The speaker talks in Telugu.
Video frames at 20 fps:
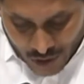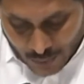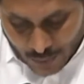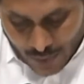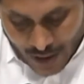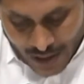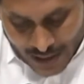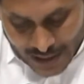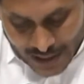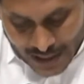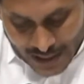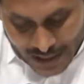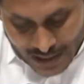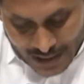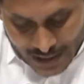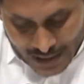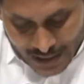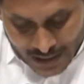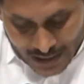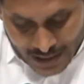ఒక బాలిక
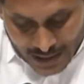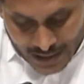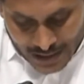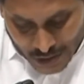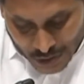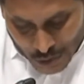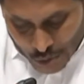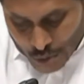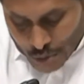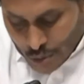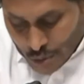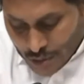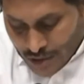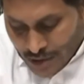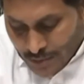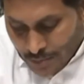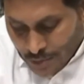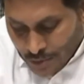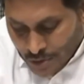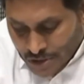
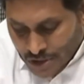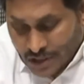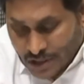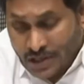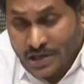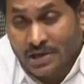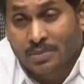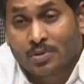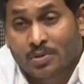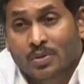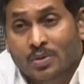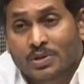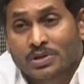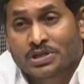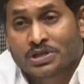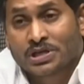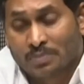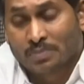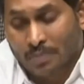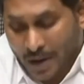ఎదుగుతున్నప్పుడు శరీరంలో
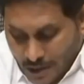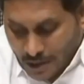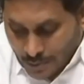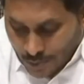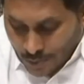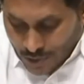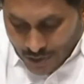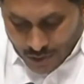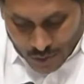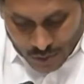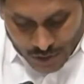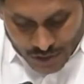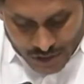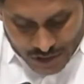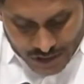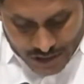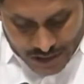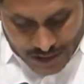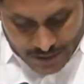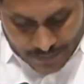వచ్చే మార్పుల
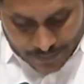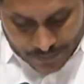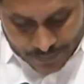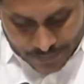గురించి